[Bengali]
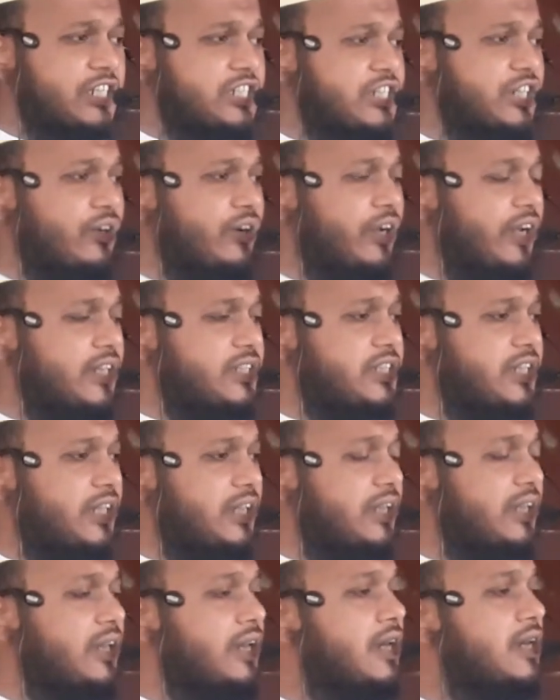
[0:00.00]
সৃষ্টি হয়েছে
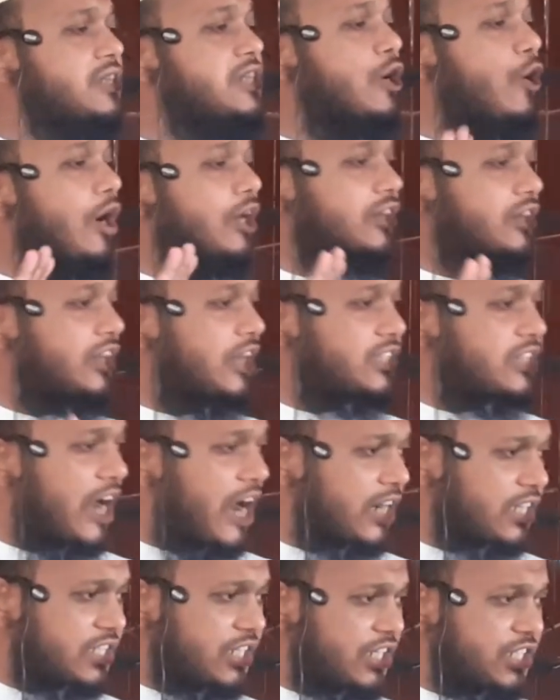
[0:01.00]
যে
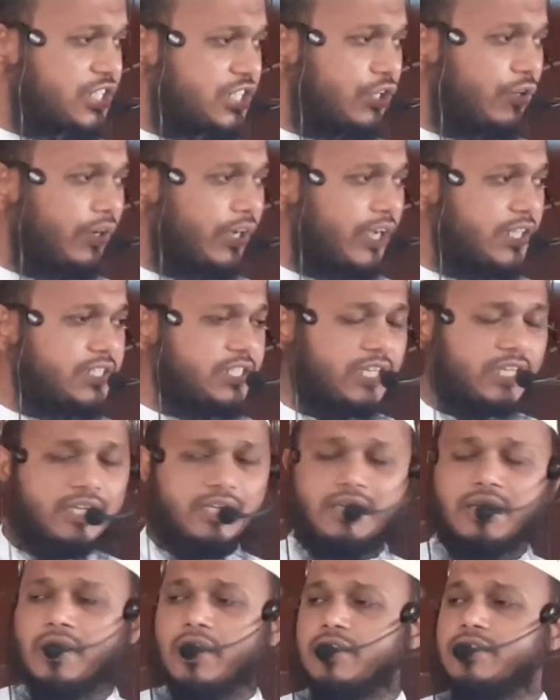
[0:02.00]
অত্যাচার সৃষ্টি হয়েছে
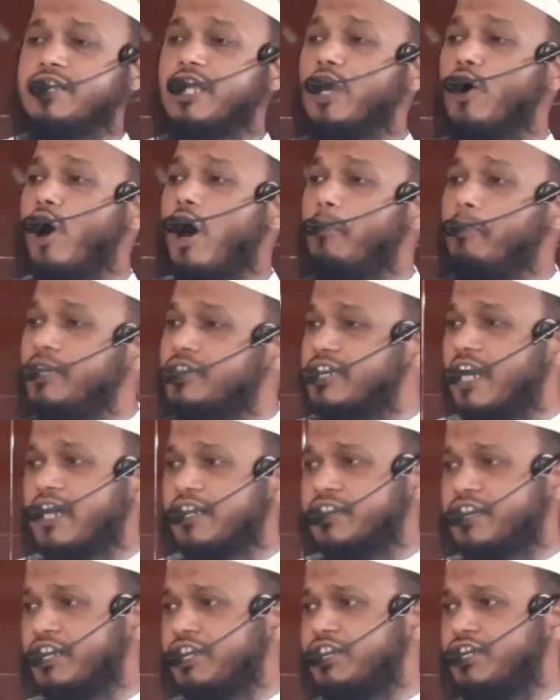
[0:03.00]
যে অবিচার
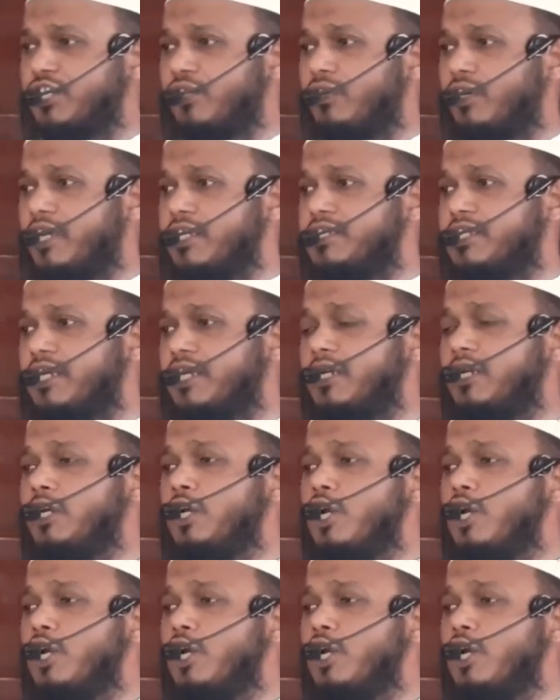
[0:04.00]
সৃষ্টি হয়েছে